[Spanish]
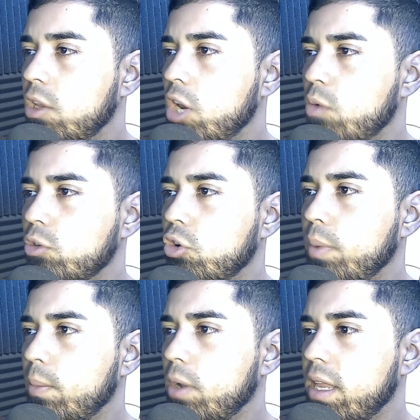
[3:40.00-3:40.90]
y ahora cuando
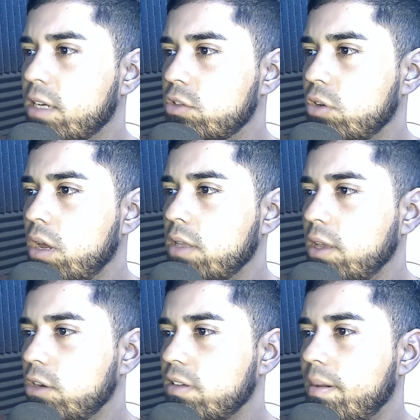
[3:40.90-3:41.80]
copiemos la dirección ya
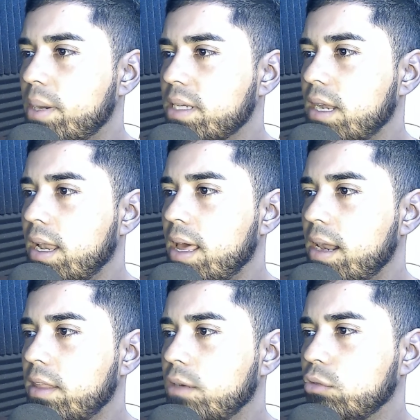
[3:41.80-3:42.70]
nos va a aparecer la red
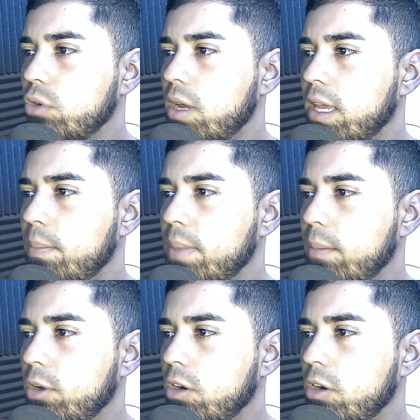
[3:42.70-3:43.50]
de neutrón aquí para poder